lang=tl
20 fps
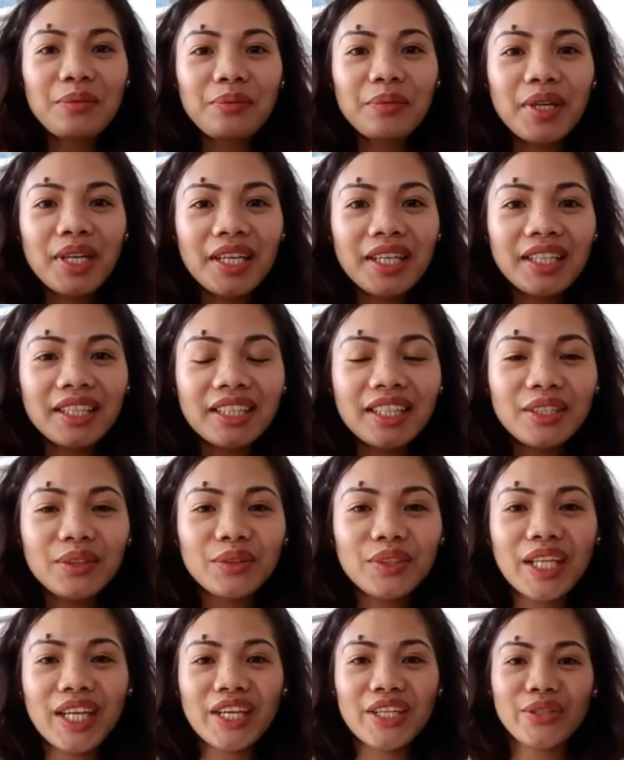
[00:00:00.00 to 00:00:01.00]
mag
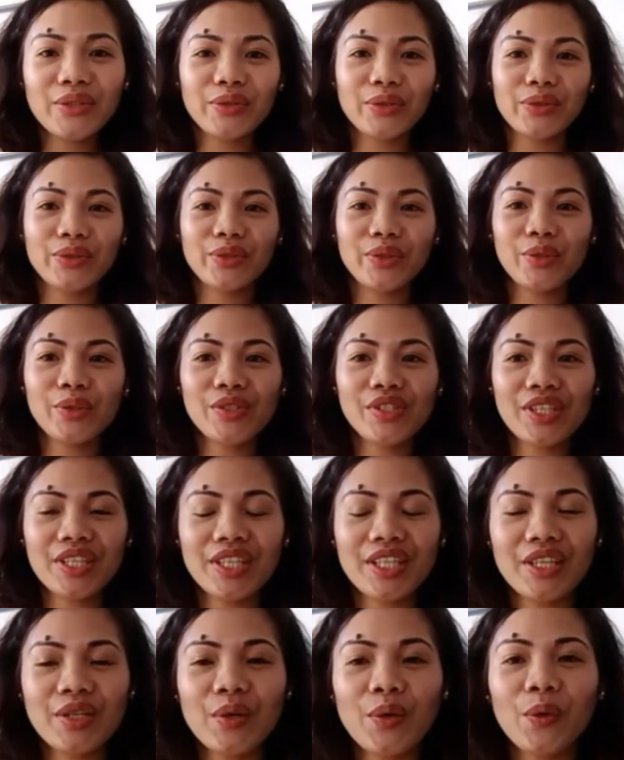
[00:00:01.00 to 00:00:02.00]
ano tayo,
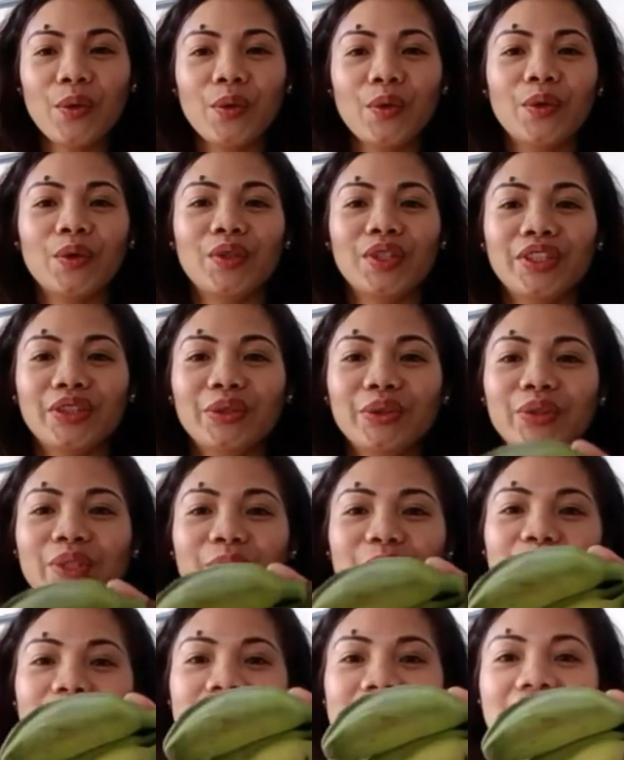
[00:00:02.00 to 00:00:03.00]
grocery haul. to
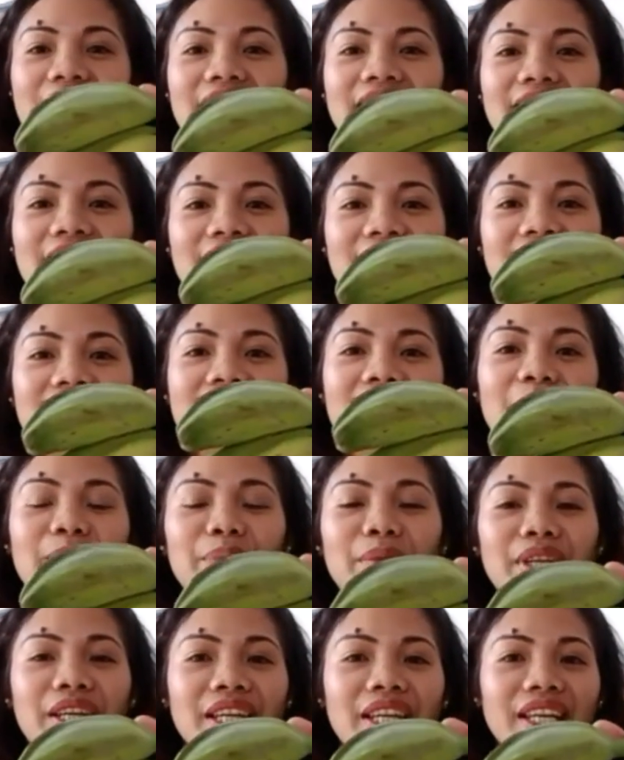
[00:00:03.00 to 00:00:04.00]
nabili
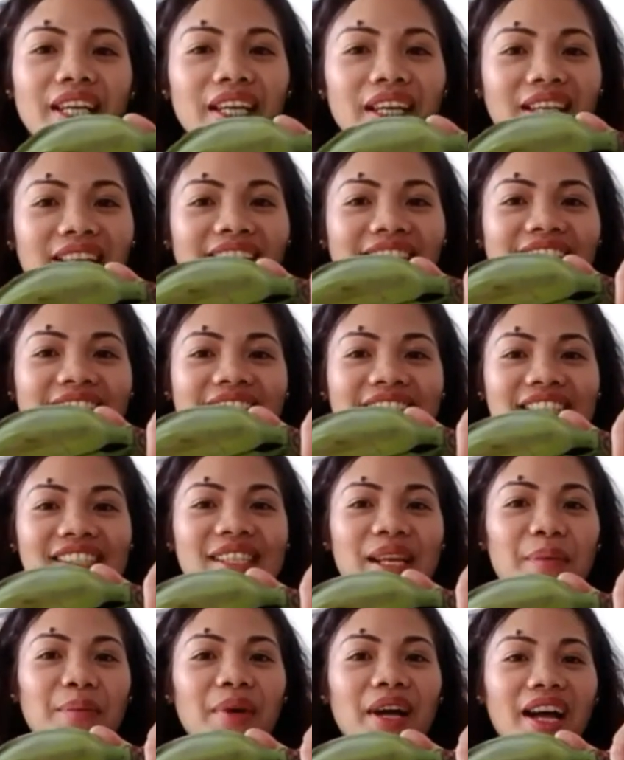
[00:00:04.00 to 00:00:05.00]
naming
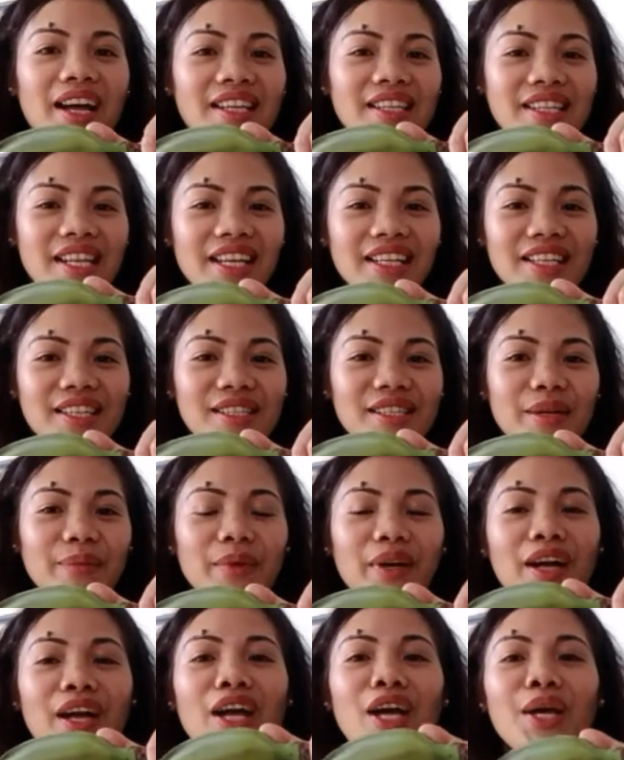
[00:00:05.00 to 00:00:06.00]
saba, saging
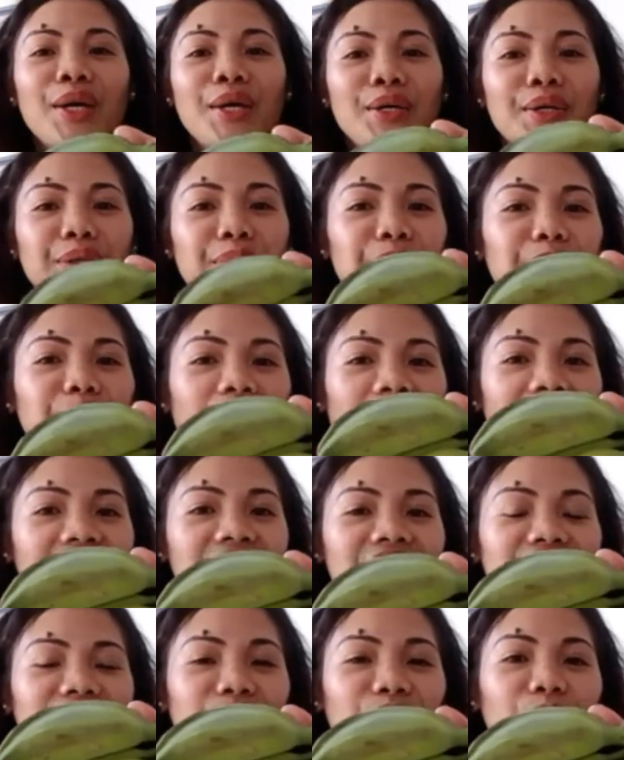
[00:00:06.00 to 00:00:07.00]
saba. Yung
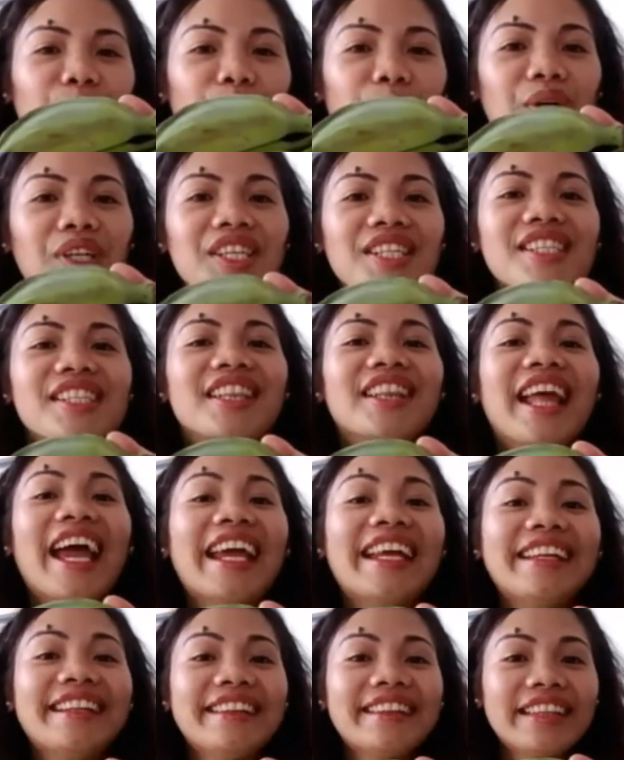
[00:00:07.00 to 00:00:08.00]
price nito is
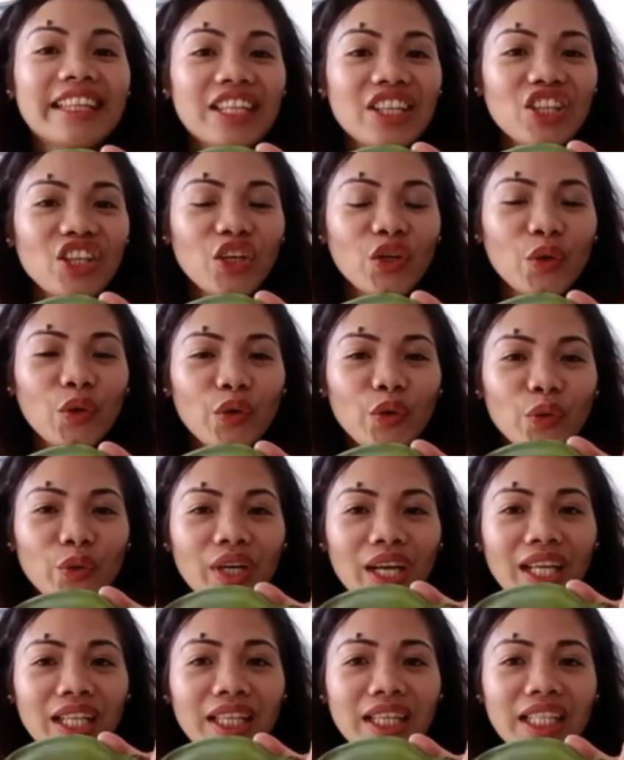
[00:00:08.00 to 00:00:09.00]
19
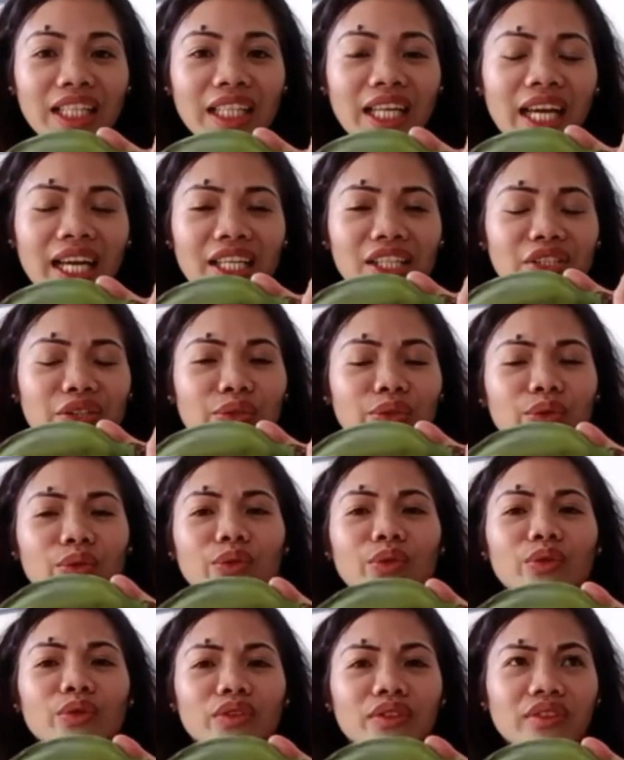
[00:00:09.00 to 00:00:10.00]
euro 99.
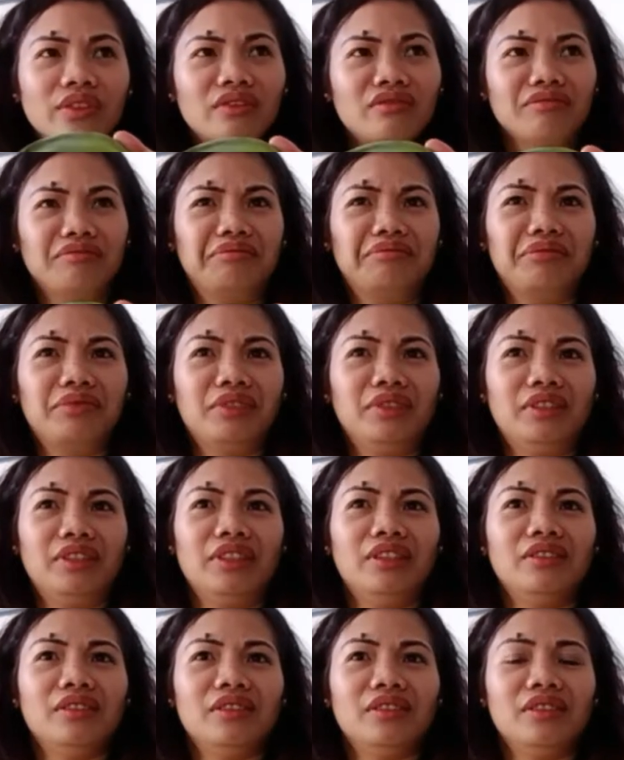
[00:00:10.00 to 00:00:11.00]
So
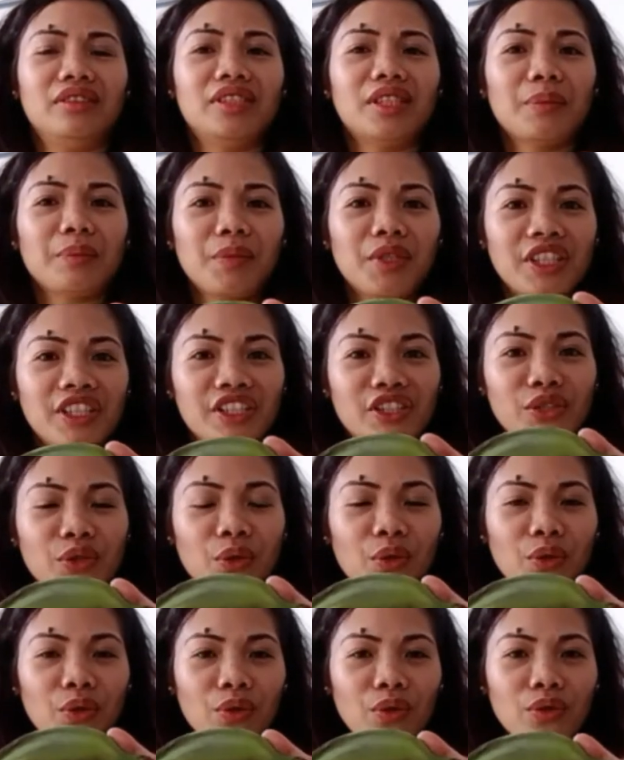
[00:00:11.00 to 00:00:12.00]
sa
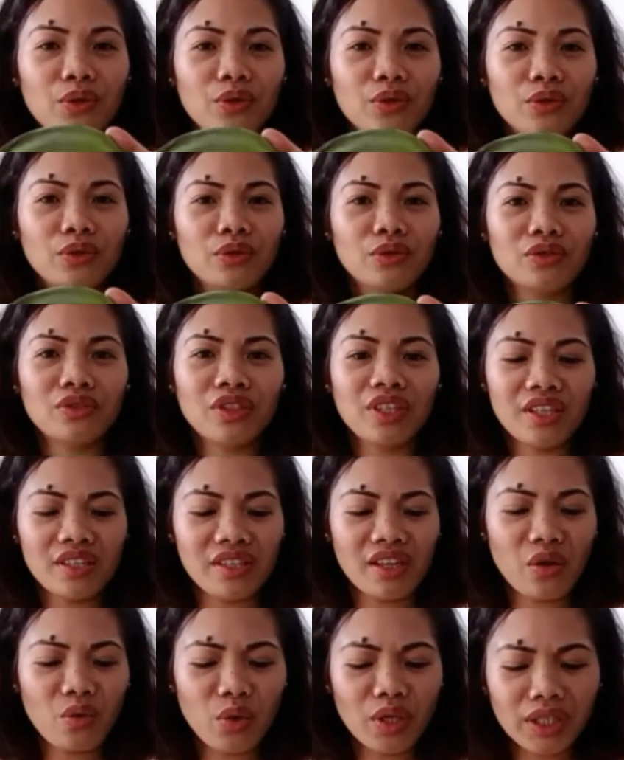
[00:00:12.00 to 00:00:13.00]
peso
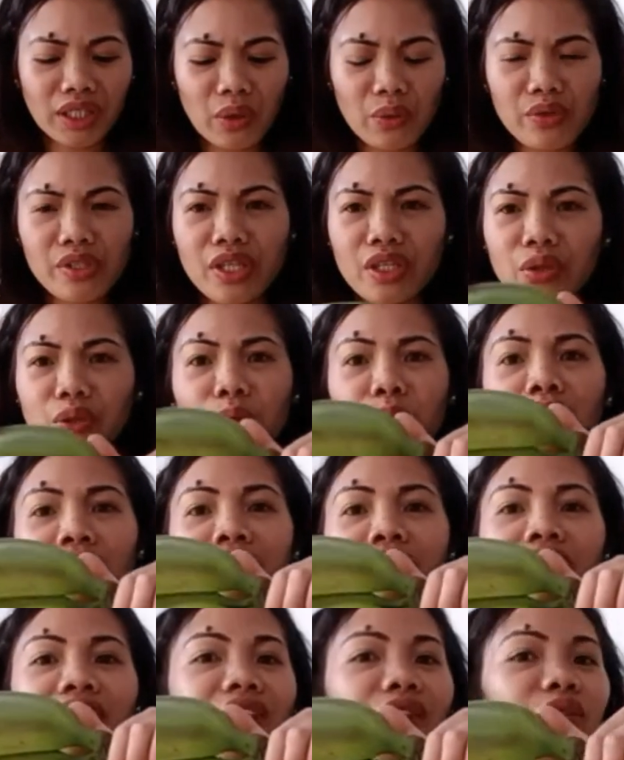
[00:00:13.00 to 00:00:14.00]
nasa 1,200
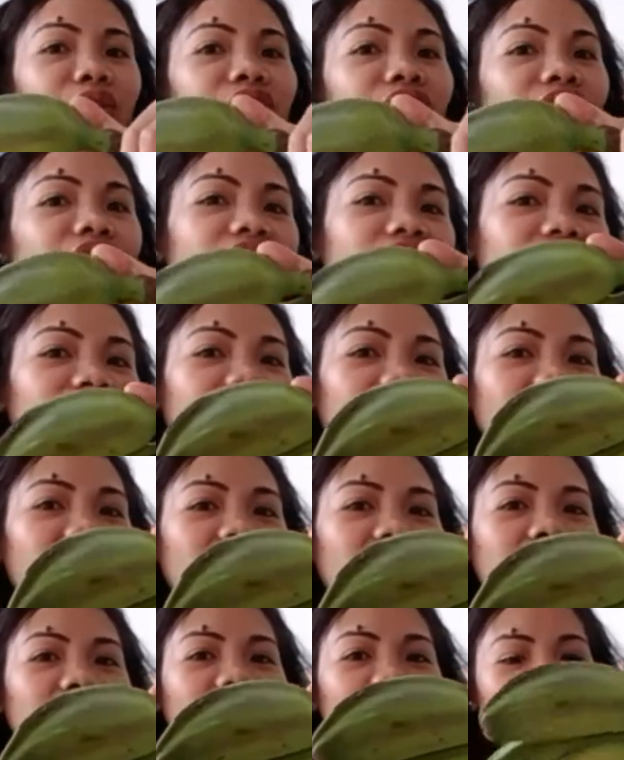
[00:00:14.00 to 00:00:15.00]
yun
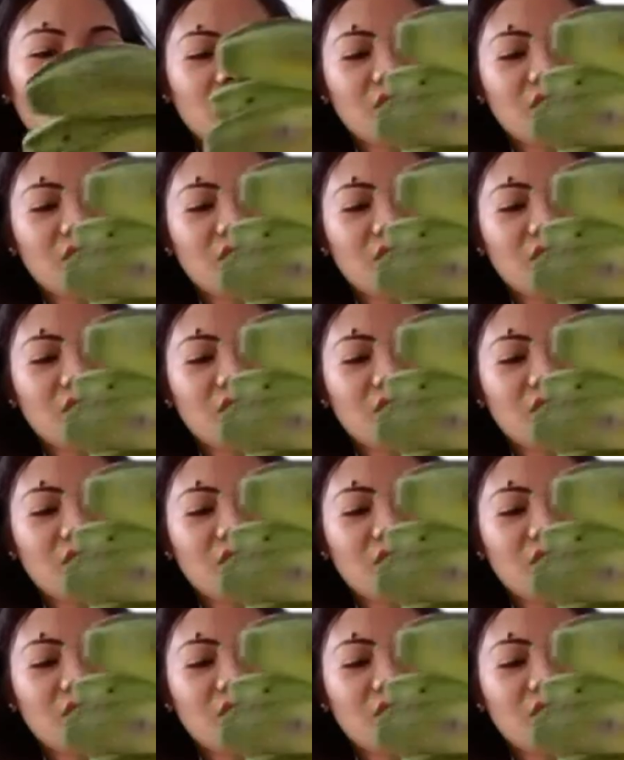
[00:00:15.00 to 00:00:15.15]
ito.